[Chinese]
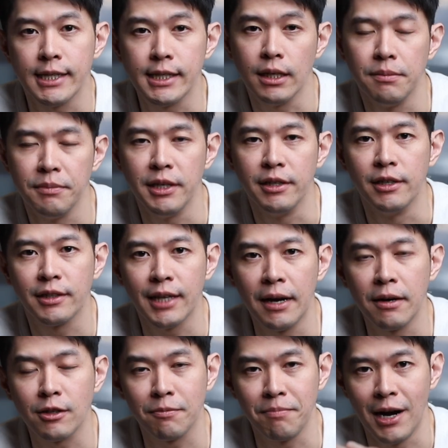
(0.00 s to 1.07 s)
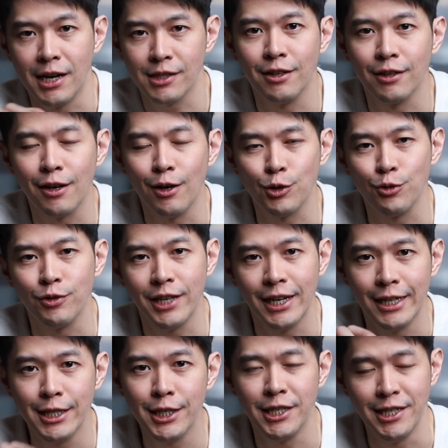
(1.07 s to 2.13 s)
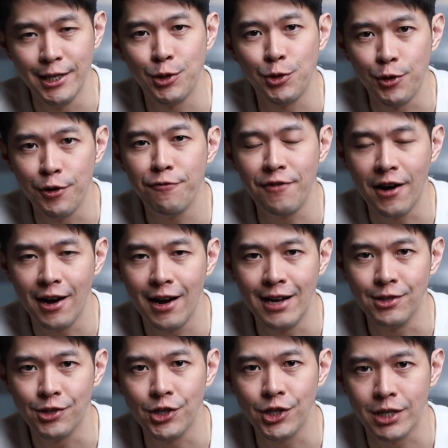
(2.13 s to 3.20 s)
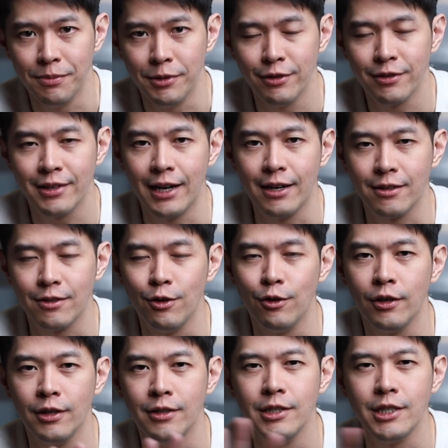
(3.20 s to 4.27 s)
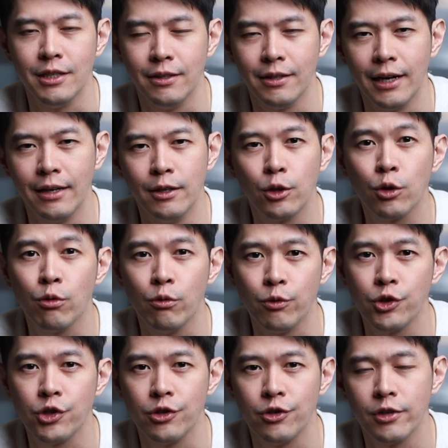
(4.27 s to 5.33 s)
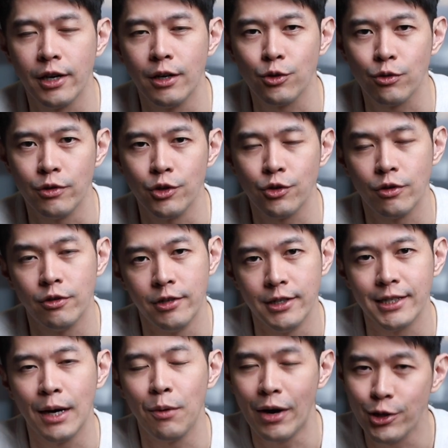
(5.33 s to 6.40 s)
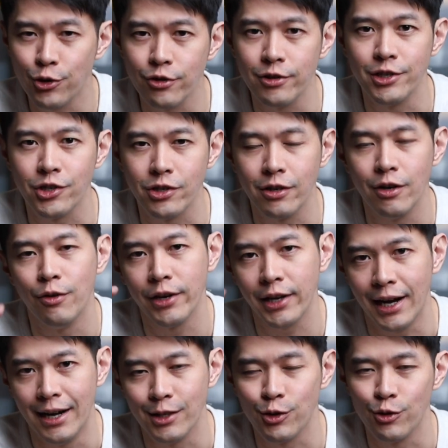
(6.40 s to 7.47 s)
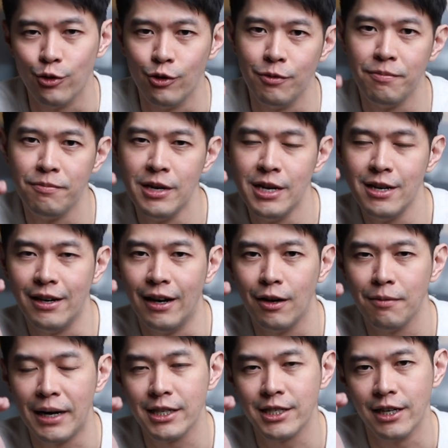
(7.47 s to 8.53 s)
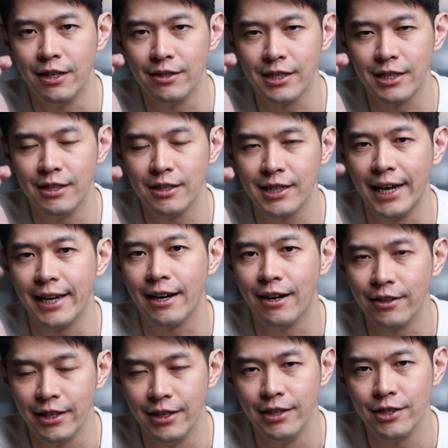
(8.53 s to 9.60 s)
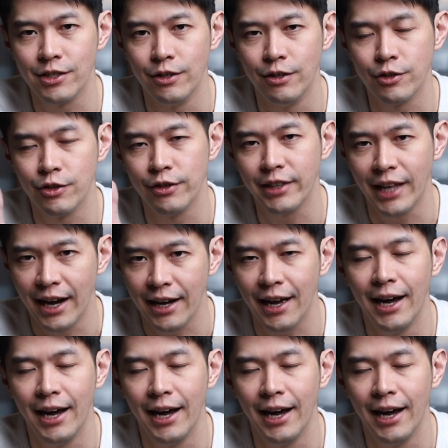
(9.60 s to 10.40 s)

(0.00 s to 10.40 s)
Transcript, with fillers: 在这里面呢，他马上告诉你他的解决方案是什么。他用很简单的图示就告诉你说，人在弯曲的时候会卡住，然后把脚这个抬高一点的时候就会打